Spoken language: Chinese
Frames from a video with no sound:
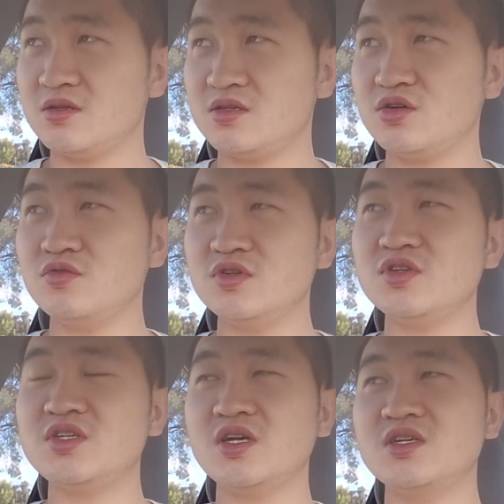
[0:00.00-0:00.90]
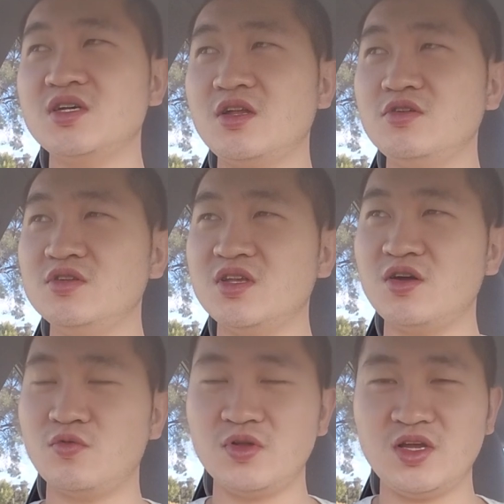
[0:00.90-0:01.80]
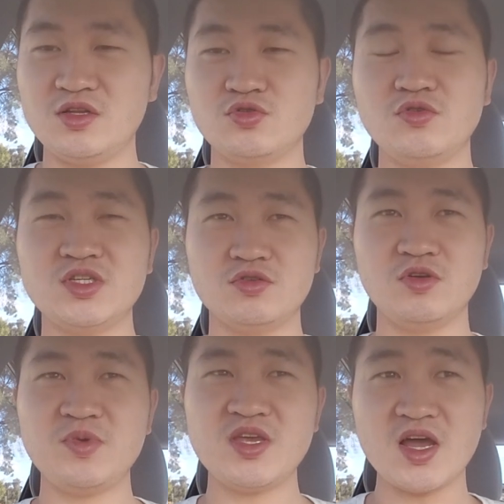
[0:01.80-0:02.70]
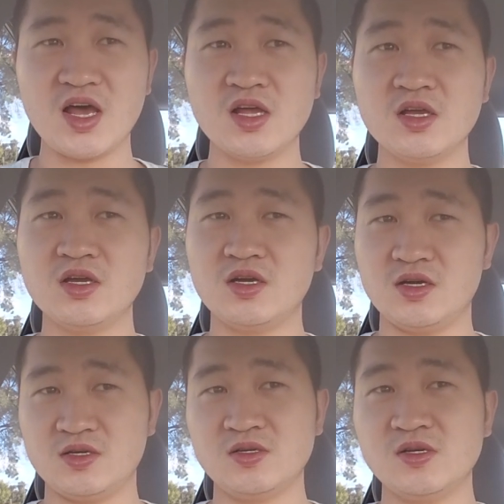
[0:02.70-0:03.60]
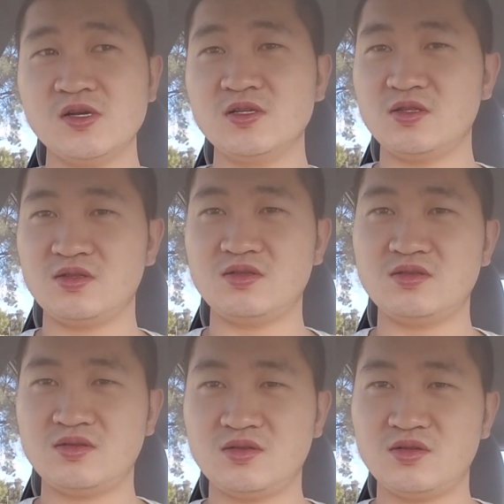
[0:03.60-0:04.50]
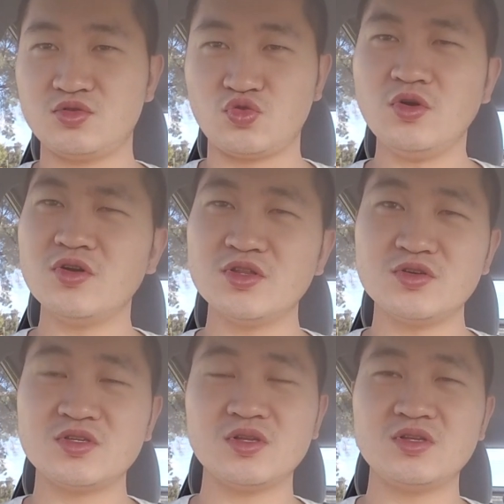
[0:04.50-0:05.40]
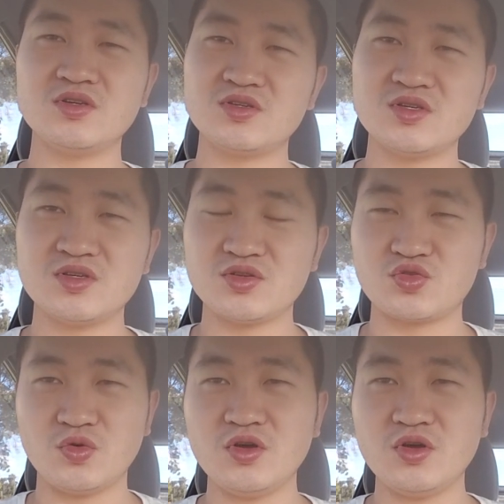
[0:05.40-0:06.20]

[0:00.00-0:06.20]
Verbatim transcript: 这个东西相相当于你在国内，你说我小学毕业了，啊，所有人都就是所